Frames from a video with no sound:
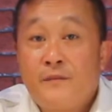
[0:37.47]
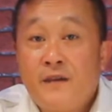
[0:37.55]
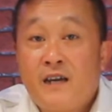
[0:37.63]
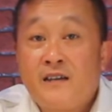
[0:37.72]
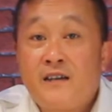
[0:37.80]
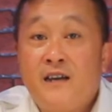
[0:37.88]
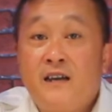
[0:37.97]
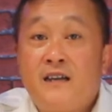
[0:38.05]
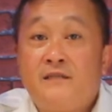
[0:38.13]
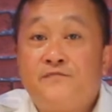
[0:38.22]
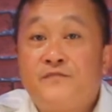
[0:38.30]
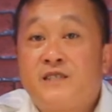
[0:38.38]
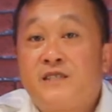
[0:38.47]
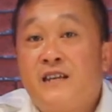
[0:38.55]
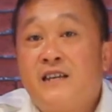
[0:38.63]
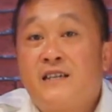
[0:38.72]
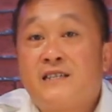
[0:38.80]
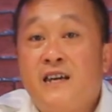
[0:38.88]
Tapi karena
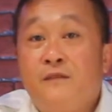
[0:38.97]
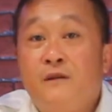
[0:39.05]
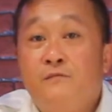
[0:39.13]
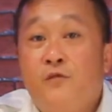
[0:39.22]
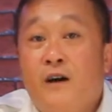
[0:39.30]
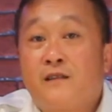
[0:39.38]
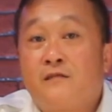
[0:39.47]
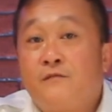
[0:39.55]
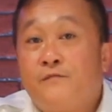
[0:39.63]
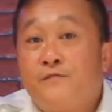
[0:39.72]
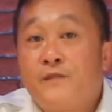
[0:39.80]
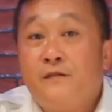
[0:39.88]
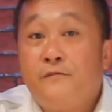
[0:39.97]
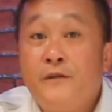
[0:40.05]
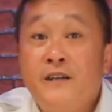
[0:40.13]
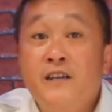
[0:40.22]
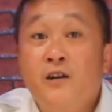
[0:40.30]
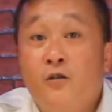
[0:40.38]
seringnya saya membuat
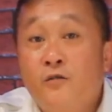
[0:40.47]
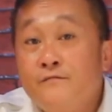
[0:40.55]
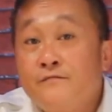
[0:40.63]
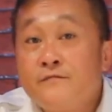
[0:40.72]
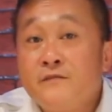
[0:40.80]
video,